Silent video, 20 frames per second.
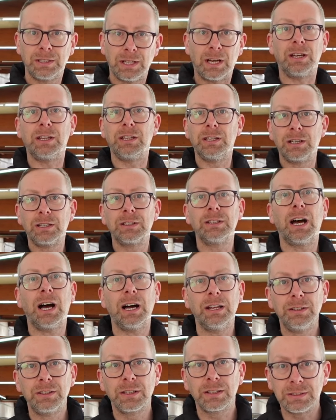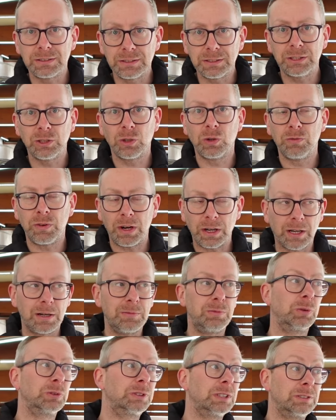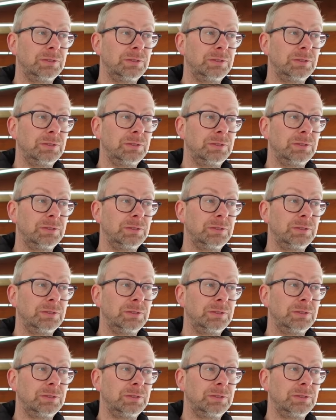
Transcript: Ja, irgendeine andere Sicherung war kaputt.